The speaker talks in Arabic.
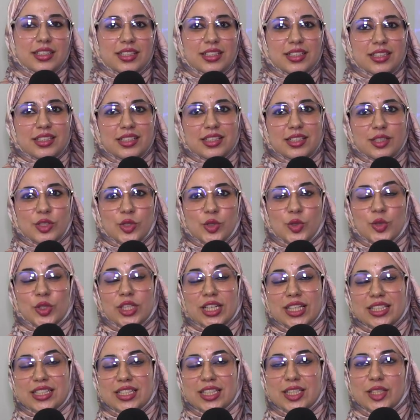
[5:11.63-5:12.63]

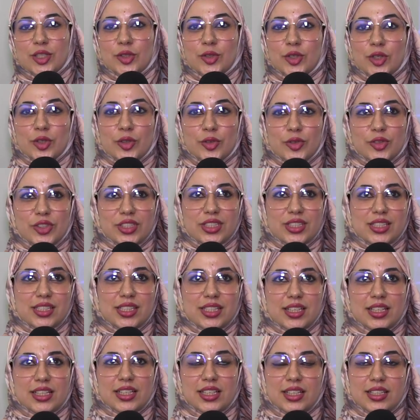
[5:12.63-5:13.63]
السياح ديالها والروفيد
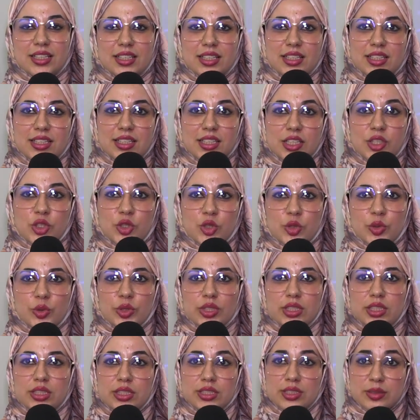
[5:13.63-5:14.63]
ديالها اللي كيجيو
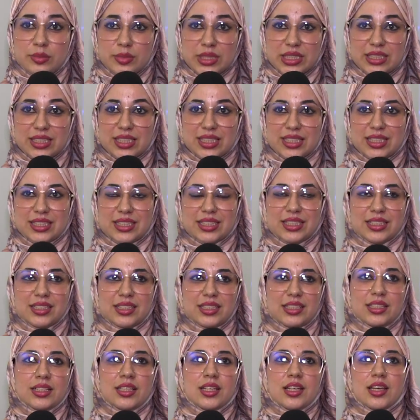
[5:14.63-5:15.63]
للمنطقه
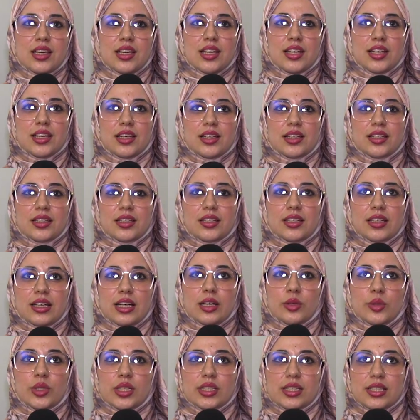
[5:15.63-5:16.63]
ديالنا أه،
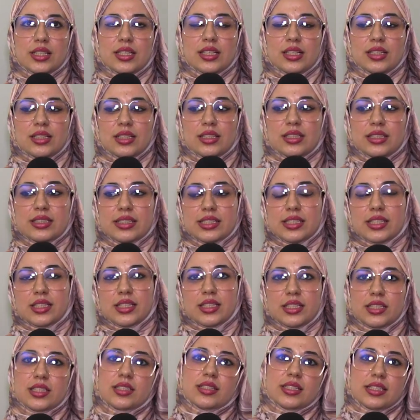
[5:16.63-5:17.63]
حاولت أه،
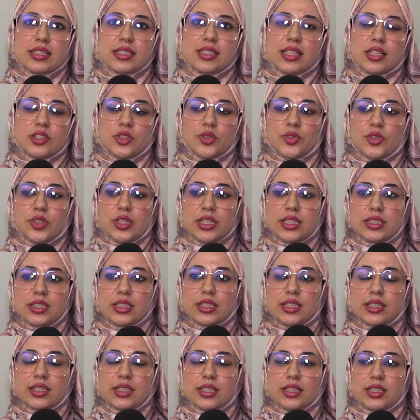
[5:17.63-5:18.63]
كتكتشف
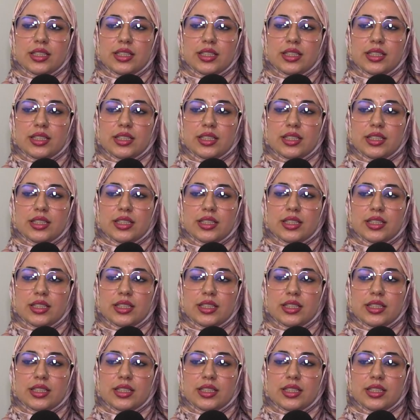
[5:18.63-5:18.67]
يعني